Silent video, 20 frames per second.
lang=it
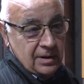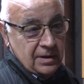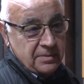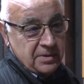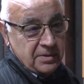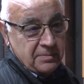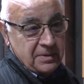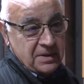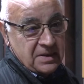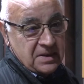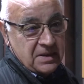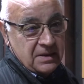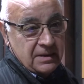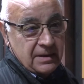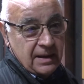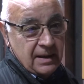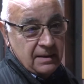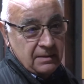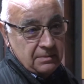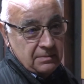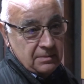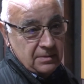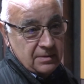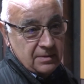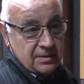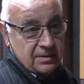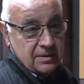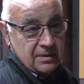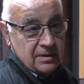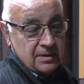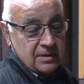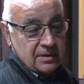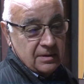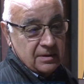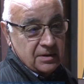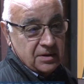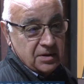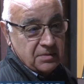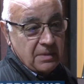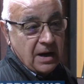Le perplessità
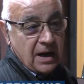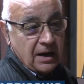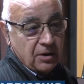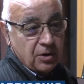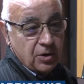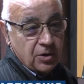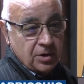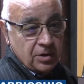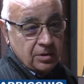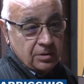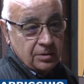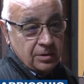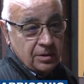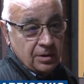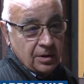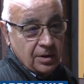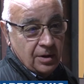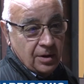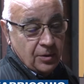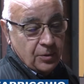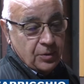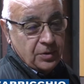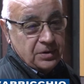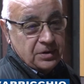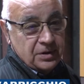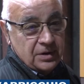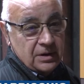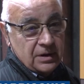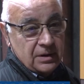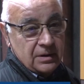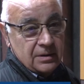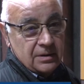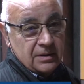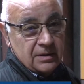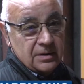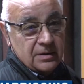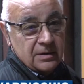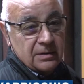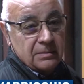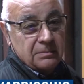eh, rimangono, quindi
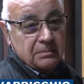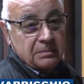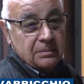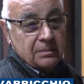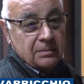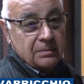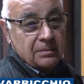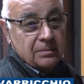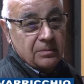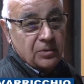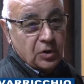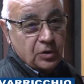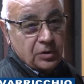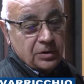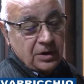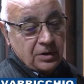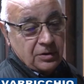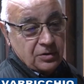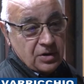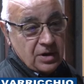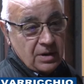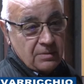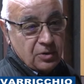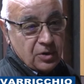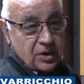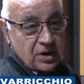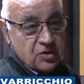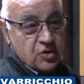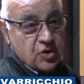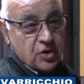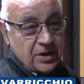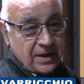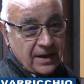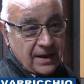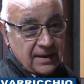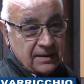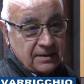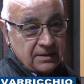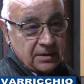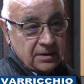ehm, non dico siamo
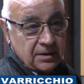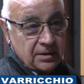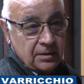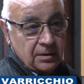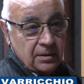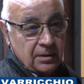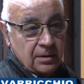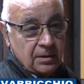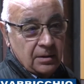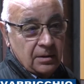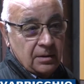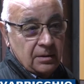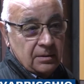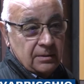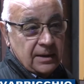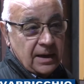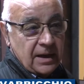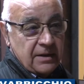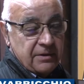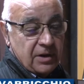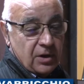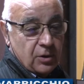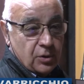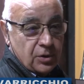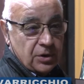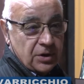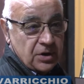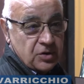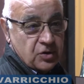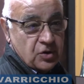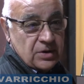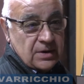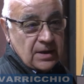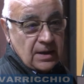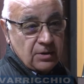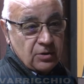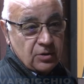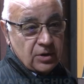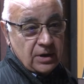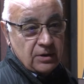raggirati dai valori che ci
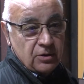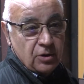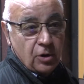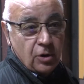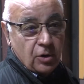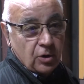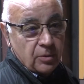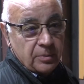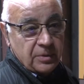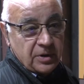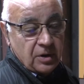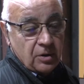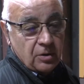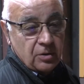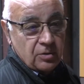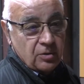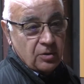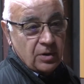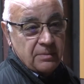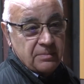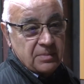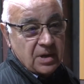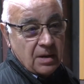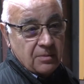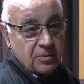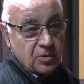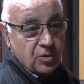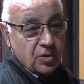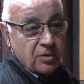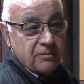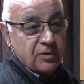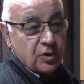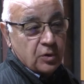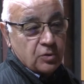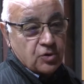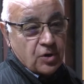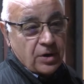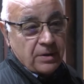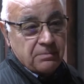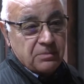stanno dando loro, però non abbiamo un confronto,
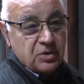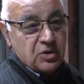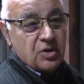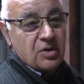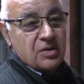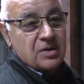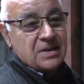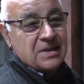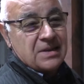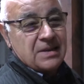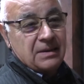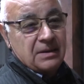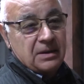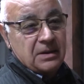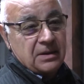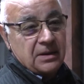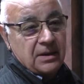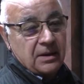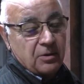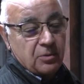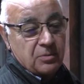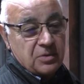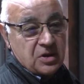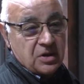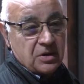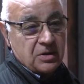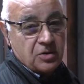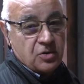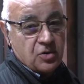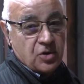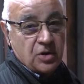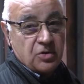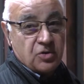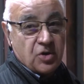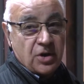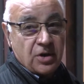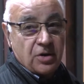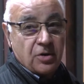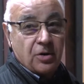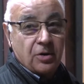cioè bisogna sentire, come si dice in
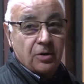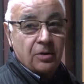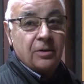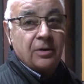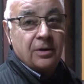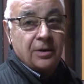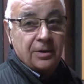gergo